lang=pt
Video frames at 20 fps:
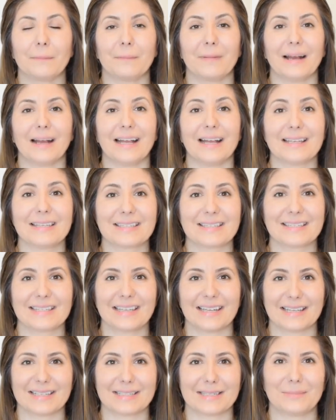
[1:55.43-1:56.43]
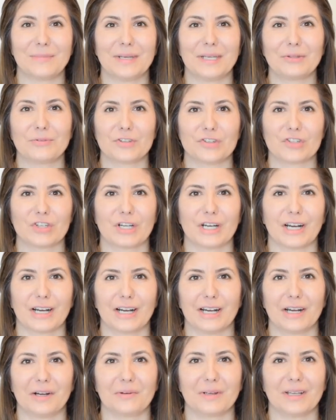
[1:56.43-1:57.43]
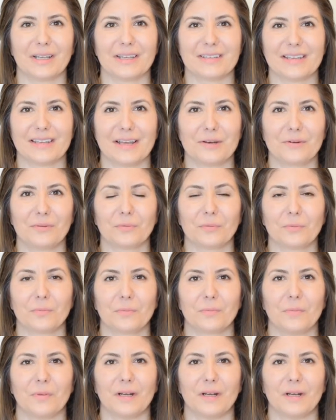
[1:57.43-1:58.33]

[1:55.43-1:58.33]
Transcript: mas as amêndoas de cacau elas eram